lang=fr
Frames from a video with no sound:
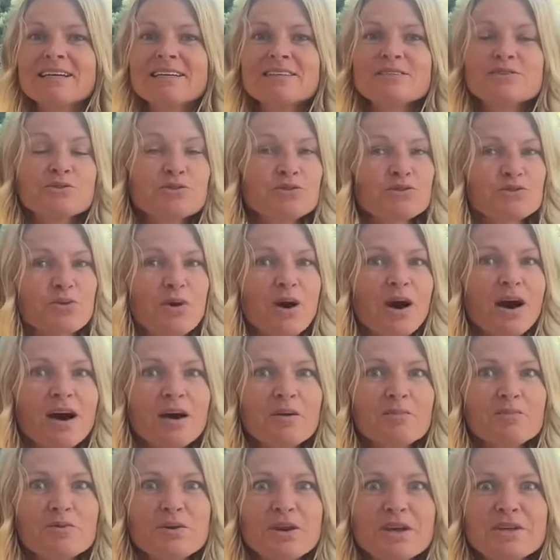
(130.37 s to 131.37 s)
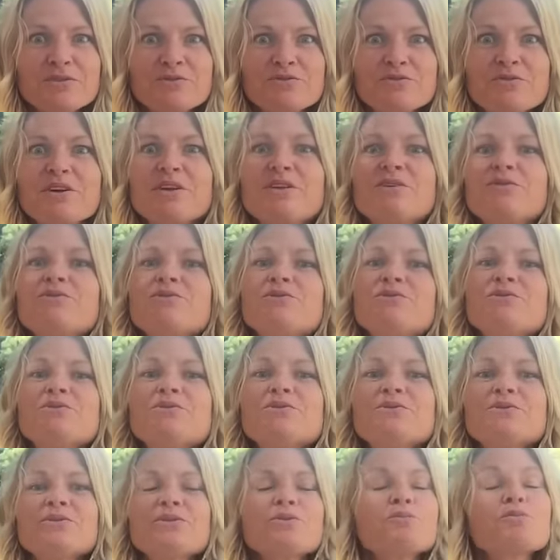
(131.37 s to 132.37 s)
ce soir pour la nouvelle
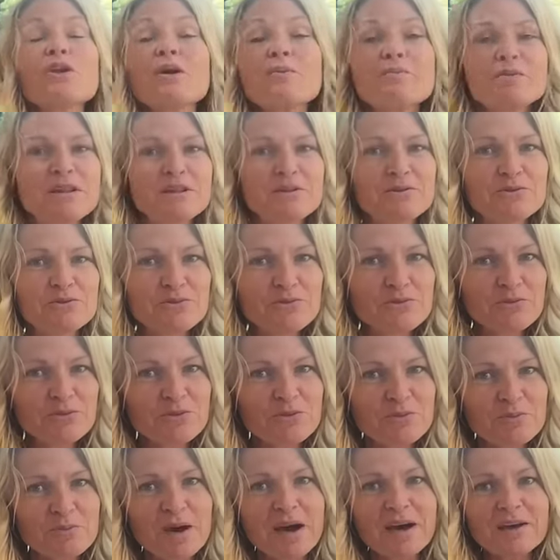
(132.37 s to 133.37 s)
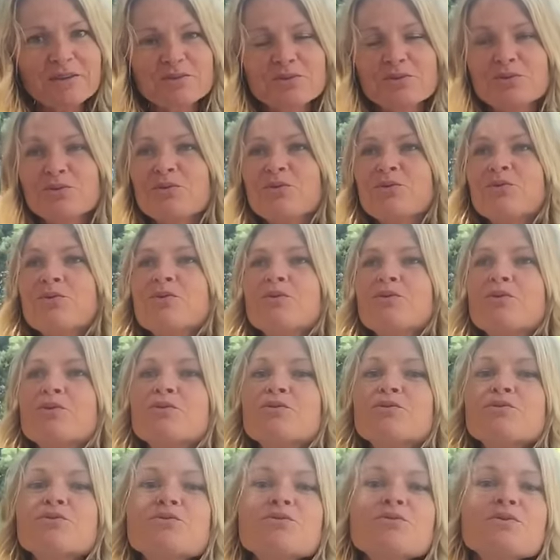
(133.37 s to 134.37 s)
lune, pour la pleine lune, pardon,
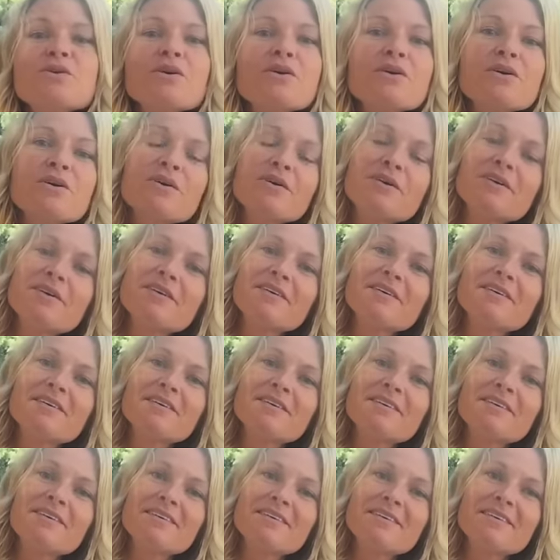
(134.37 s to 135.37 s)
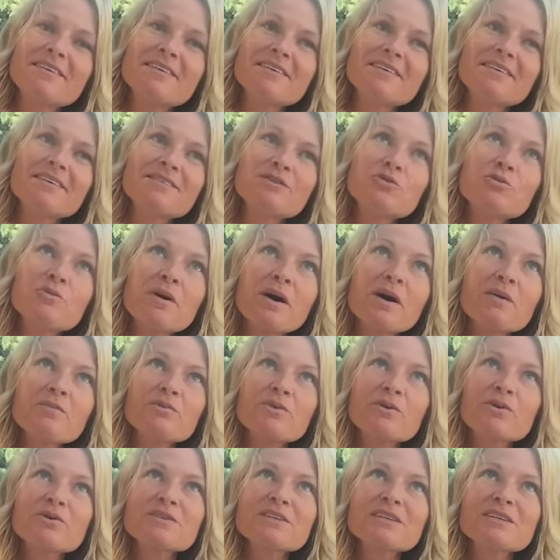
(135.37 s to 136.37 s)
ou euh, demain
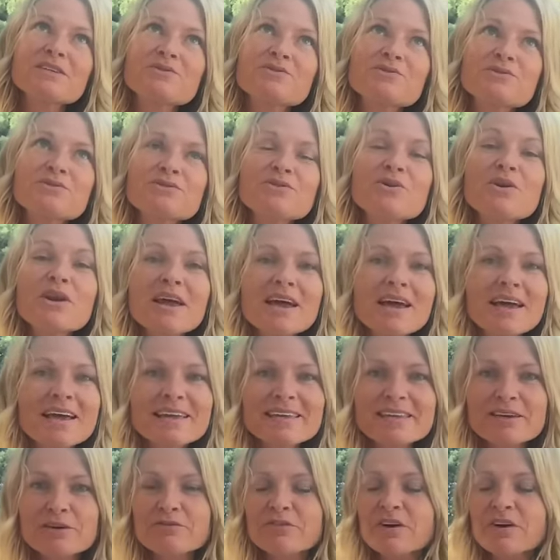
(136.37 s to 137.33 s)
pour l'entrée du soleil.